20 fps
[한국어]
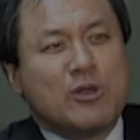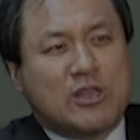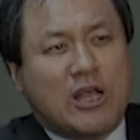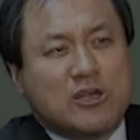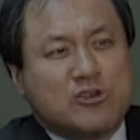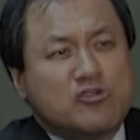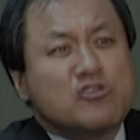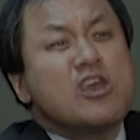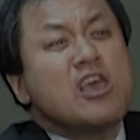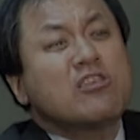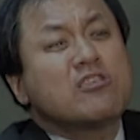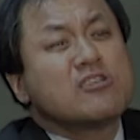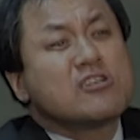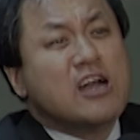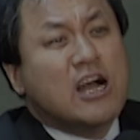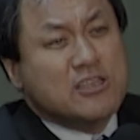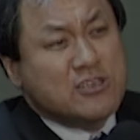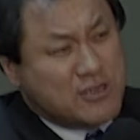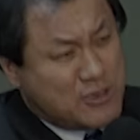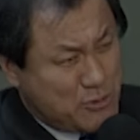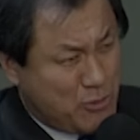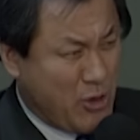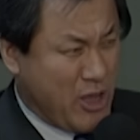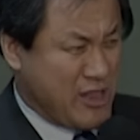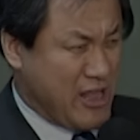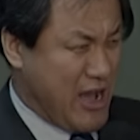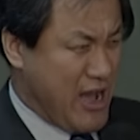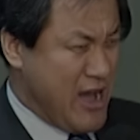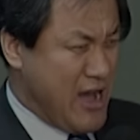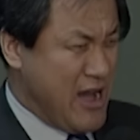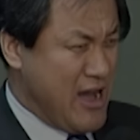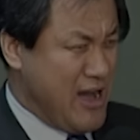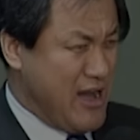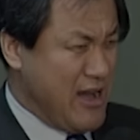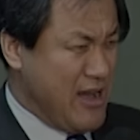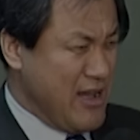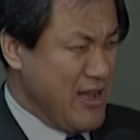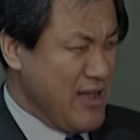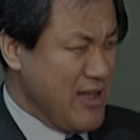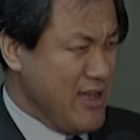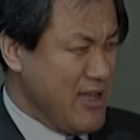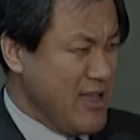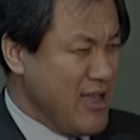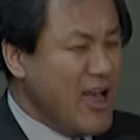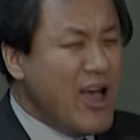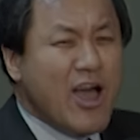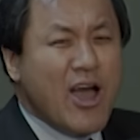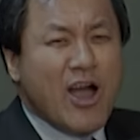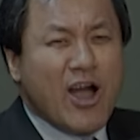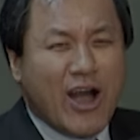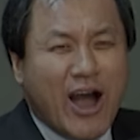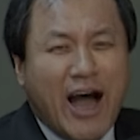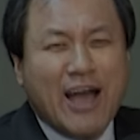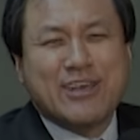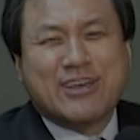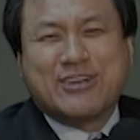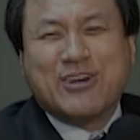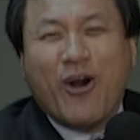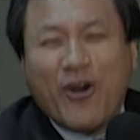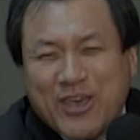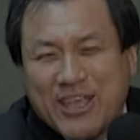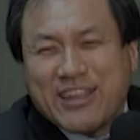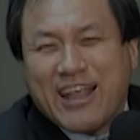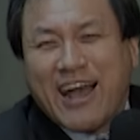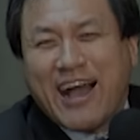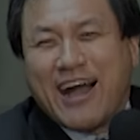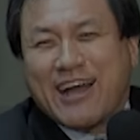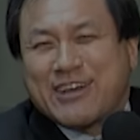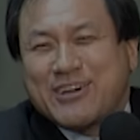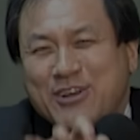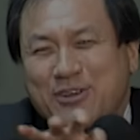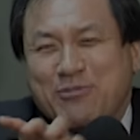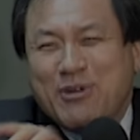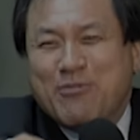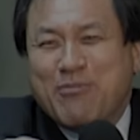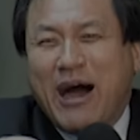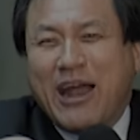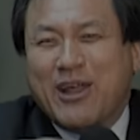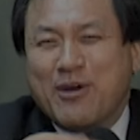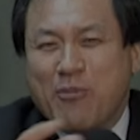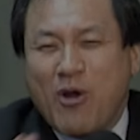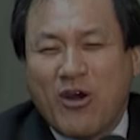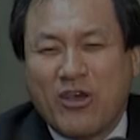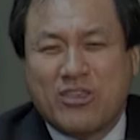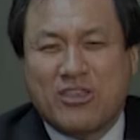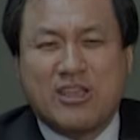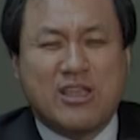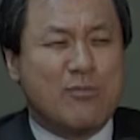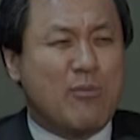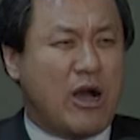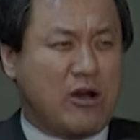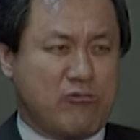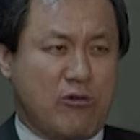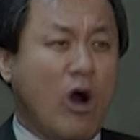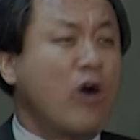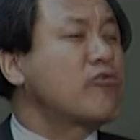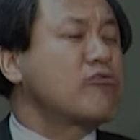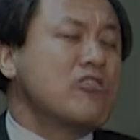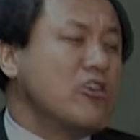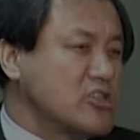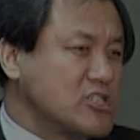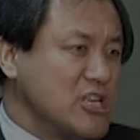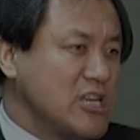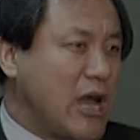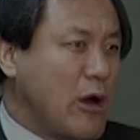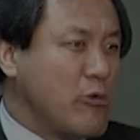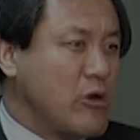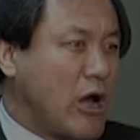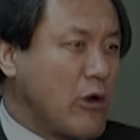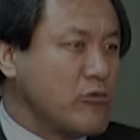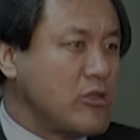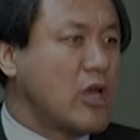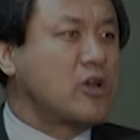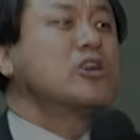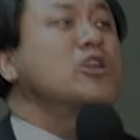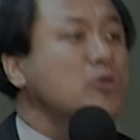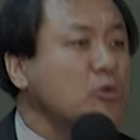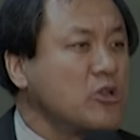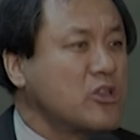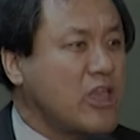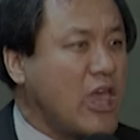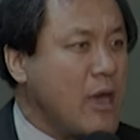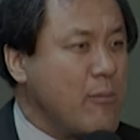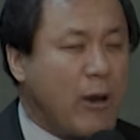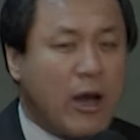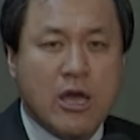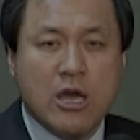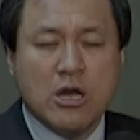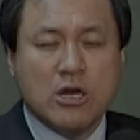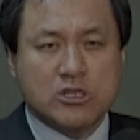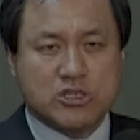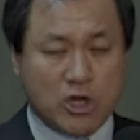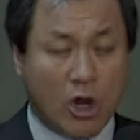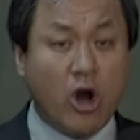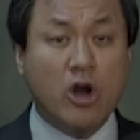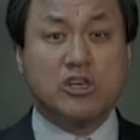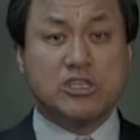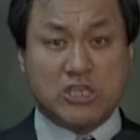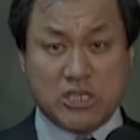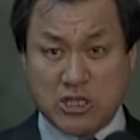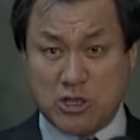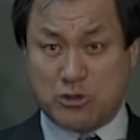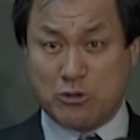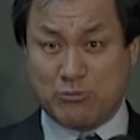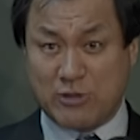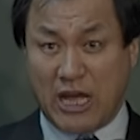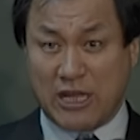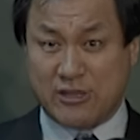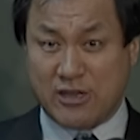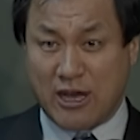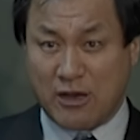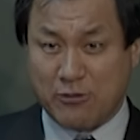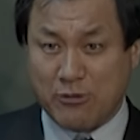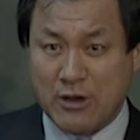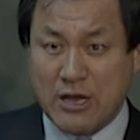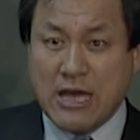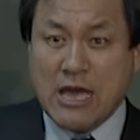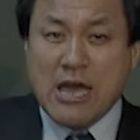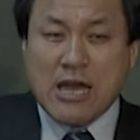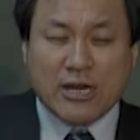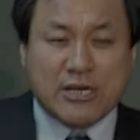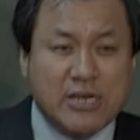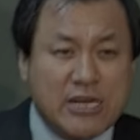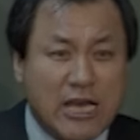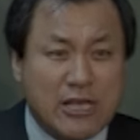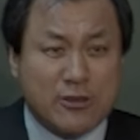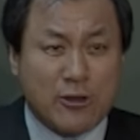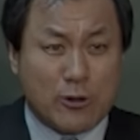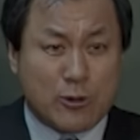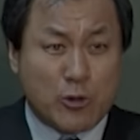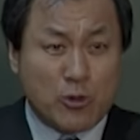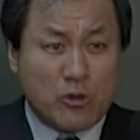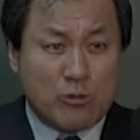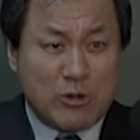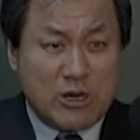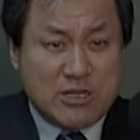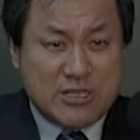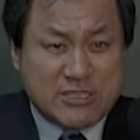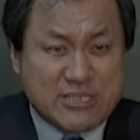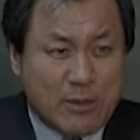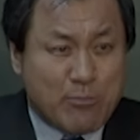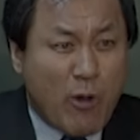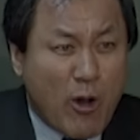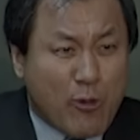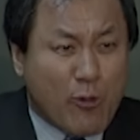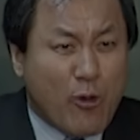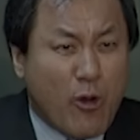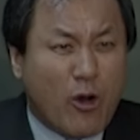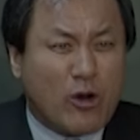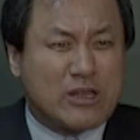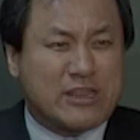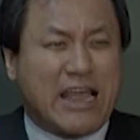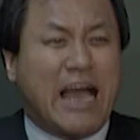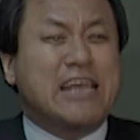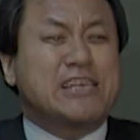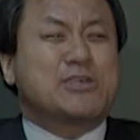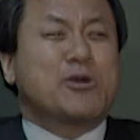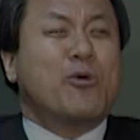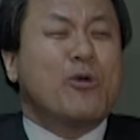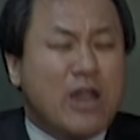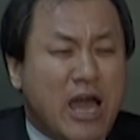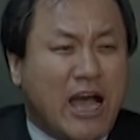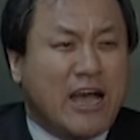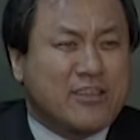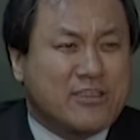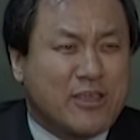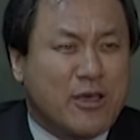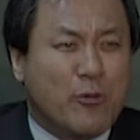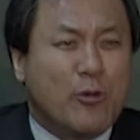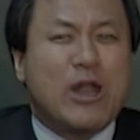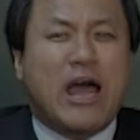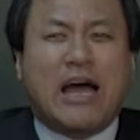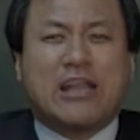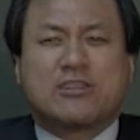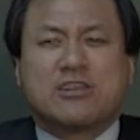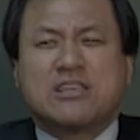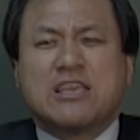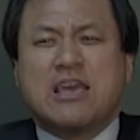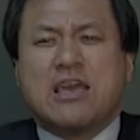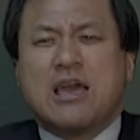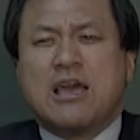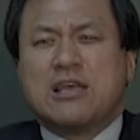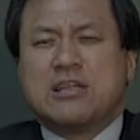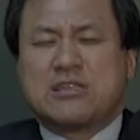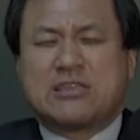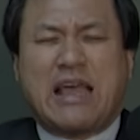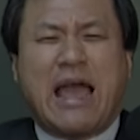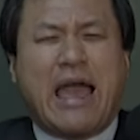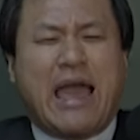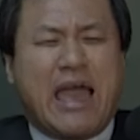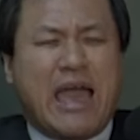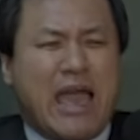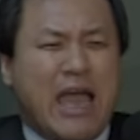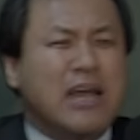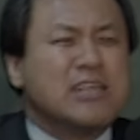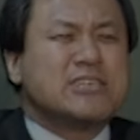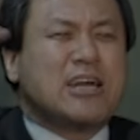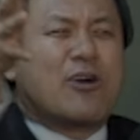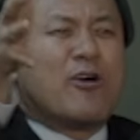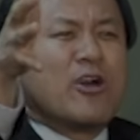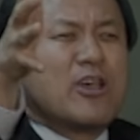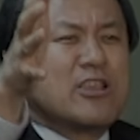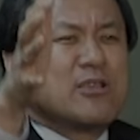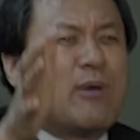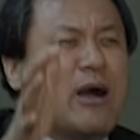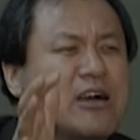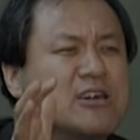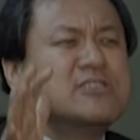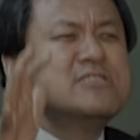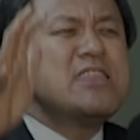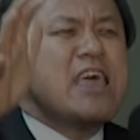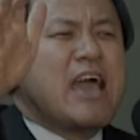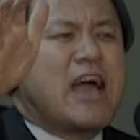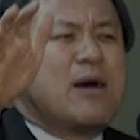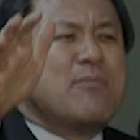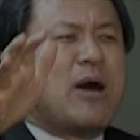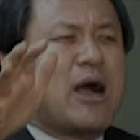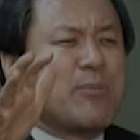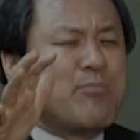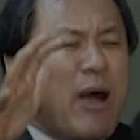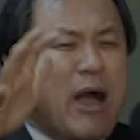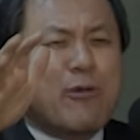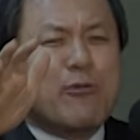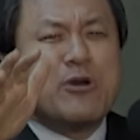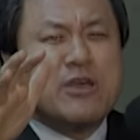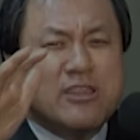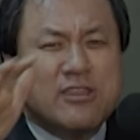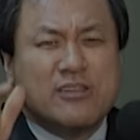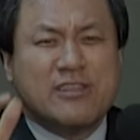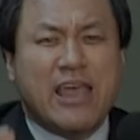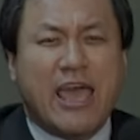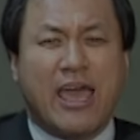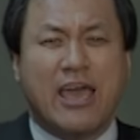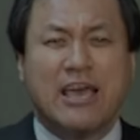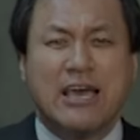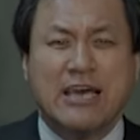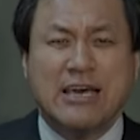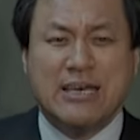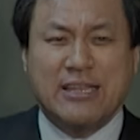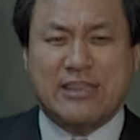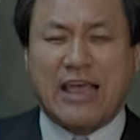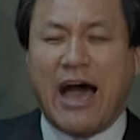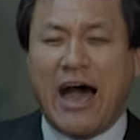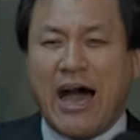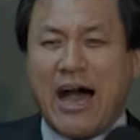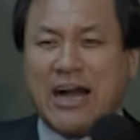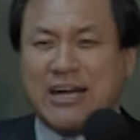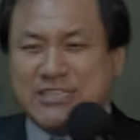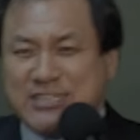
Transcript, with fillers: 다 쉬했을 거아니야그 속에다가. 아이, 거기다가 그놈을 말아먹었더니 막 헛구역질 나오려고 하는데 그래서 어떻게 정신이 좀 나더라고. 그래서 그놈을 이제 먹고 다시 올라갔어요. 올라갔더니 다 이제 거기서 막 은혜가 막 받고 있는데 딱